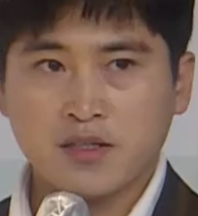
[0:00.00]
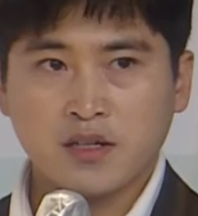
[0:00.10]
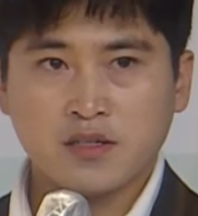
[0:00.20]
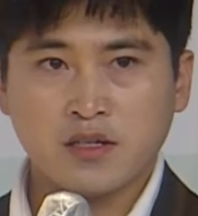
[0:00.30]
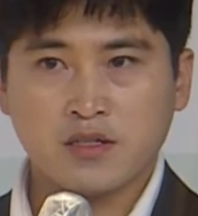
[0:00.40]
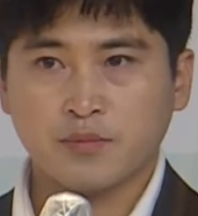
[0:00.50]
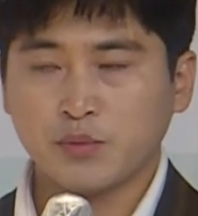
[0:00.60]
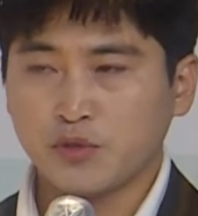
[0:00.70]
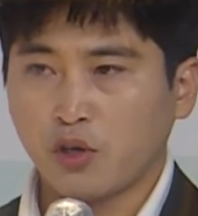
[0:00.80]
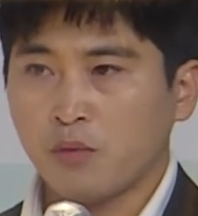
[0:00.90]
강장제
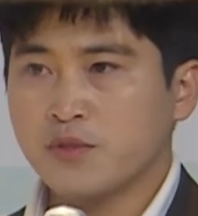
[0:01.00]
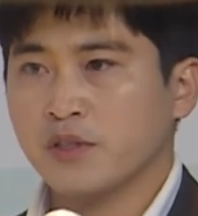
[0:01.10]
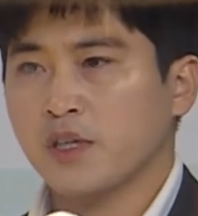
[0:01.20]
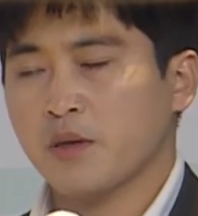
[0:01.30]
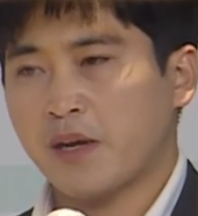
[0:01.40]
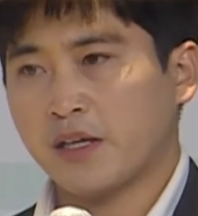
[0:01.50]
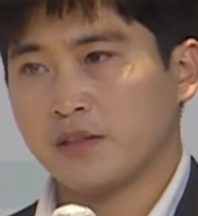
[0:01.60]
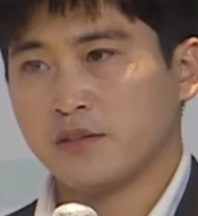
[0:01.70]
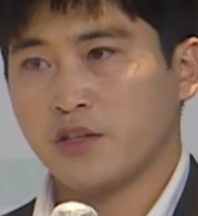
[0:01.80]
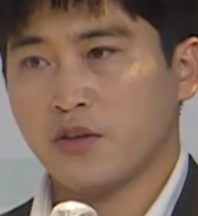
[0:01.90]
제품들이 엄청나게
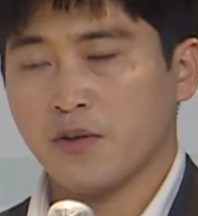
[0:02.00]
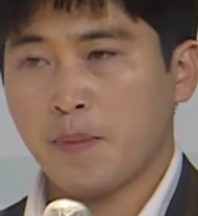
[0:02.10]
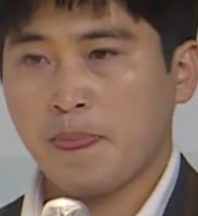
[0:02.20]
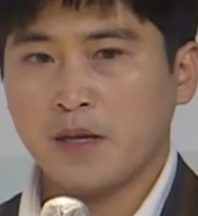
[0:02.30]
많았는데요.